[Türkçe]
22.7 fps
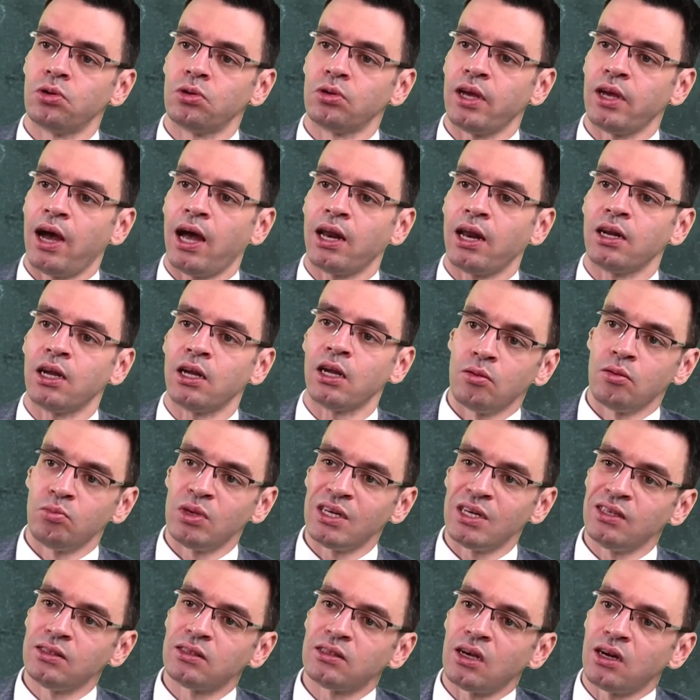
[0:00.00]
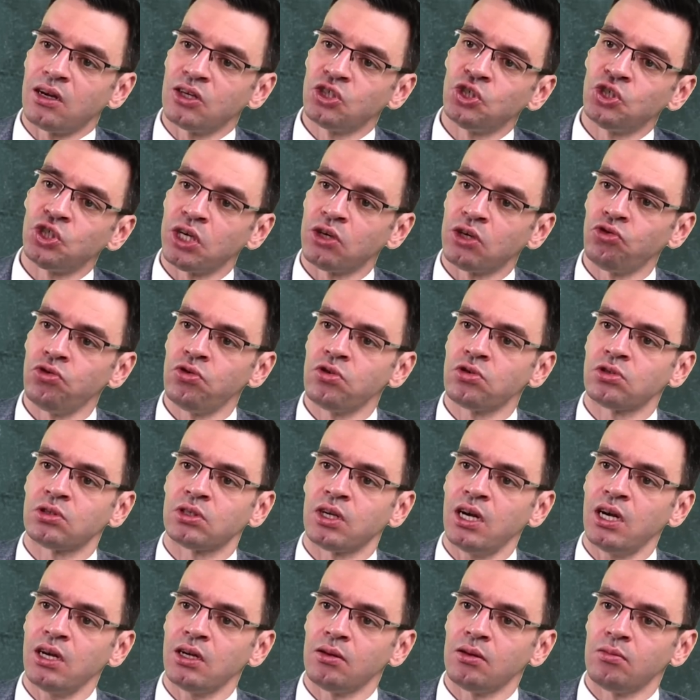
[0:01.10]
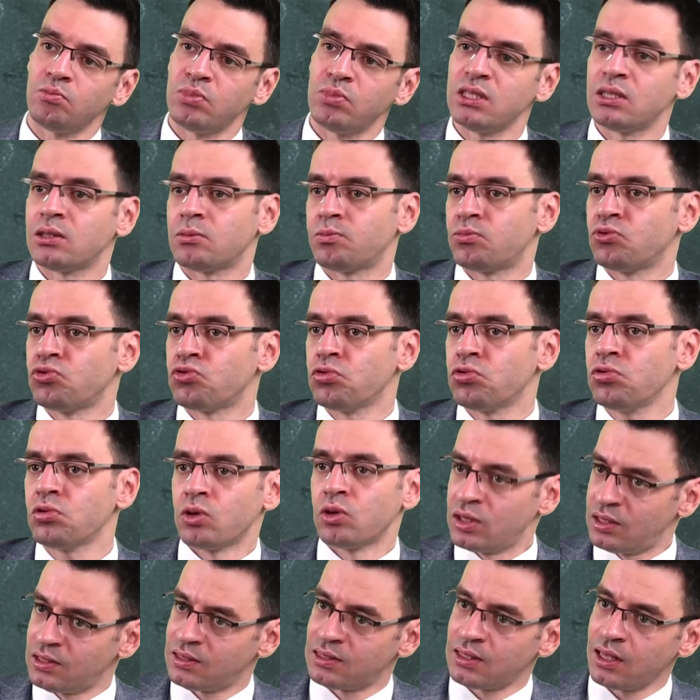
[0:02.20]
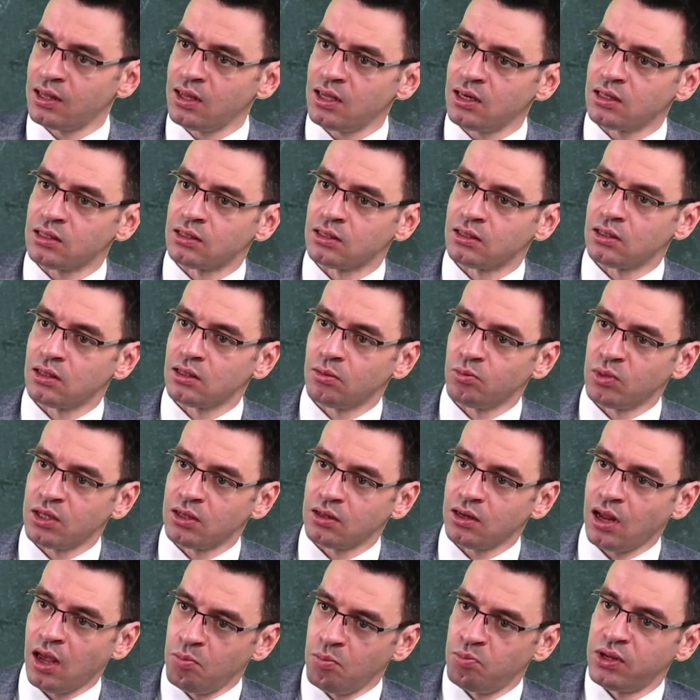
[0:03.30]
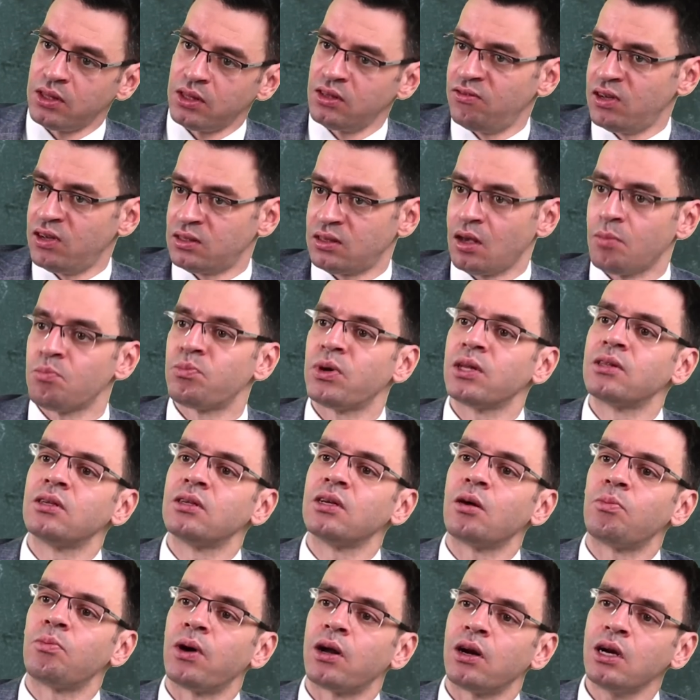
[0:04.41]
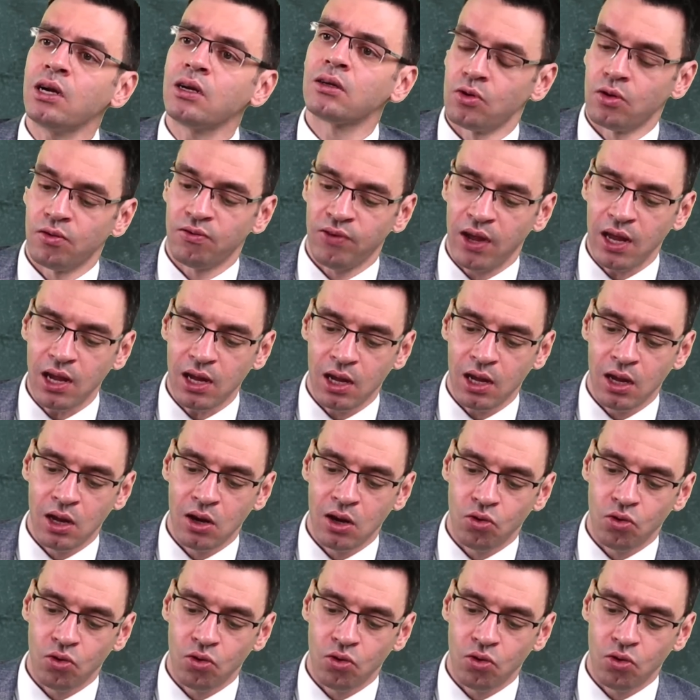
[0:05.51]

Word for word: Yani bir insan acı çekiyorsa biz bunu hissederiz bir empati ve sempati yaparak ve